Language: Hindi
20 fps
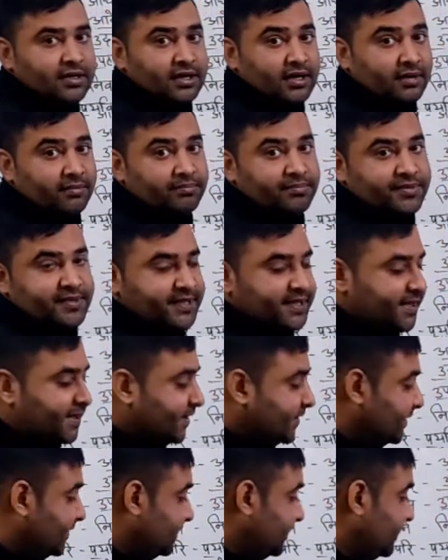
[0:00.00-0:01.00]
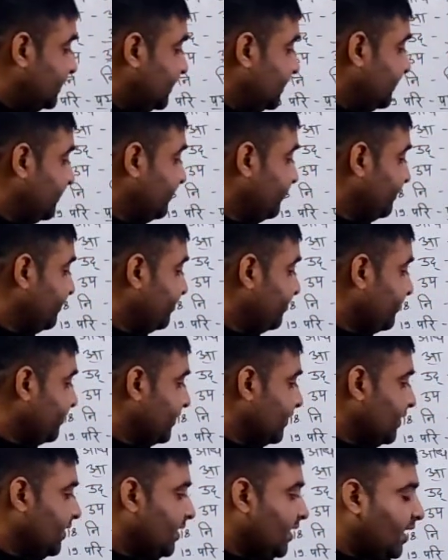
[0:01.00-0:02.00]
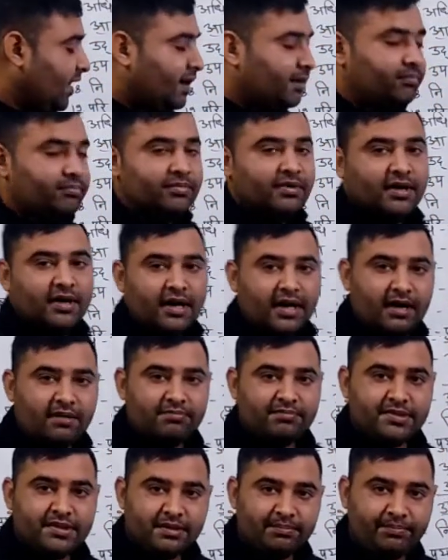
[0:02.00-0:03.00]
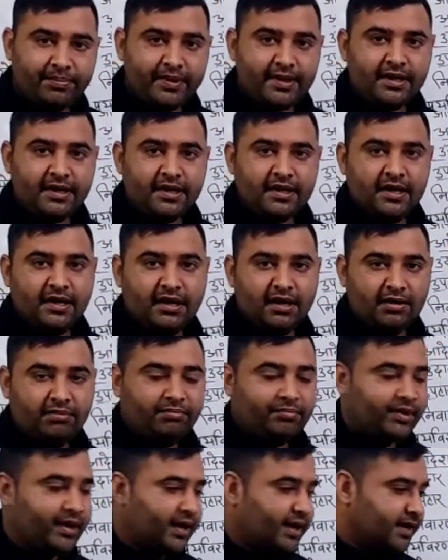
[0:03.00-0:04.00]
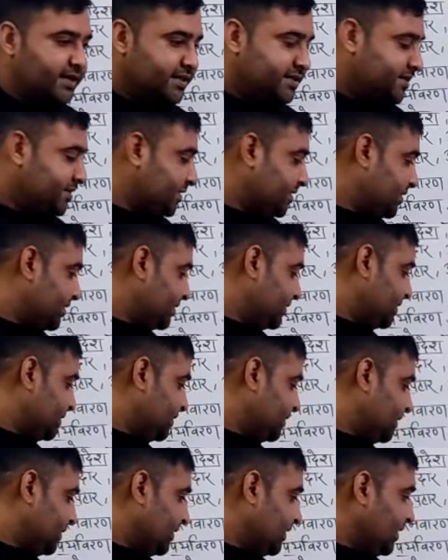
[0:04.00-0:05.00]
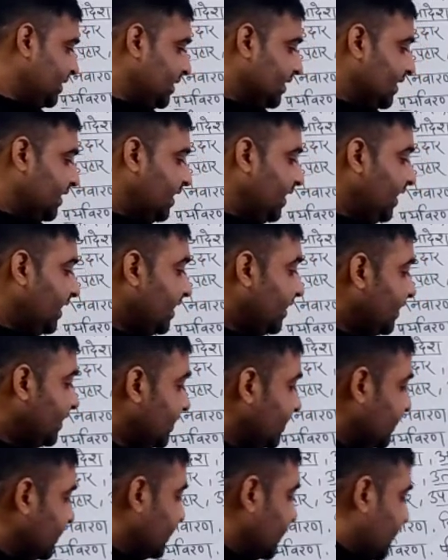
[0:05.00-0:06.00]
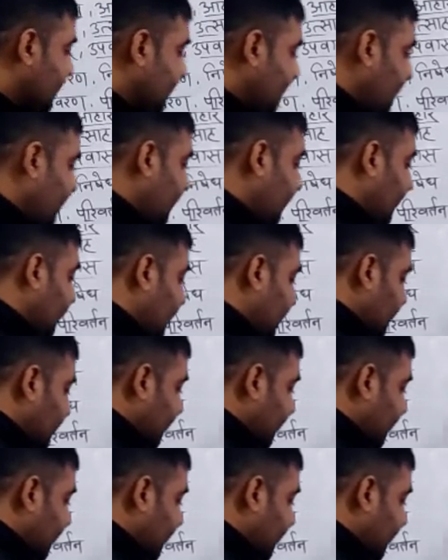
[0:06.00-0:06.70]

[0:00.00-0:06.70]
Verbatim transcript: कमसिन हम हम सफ़र हम राज गैर गैर लगा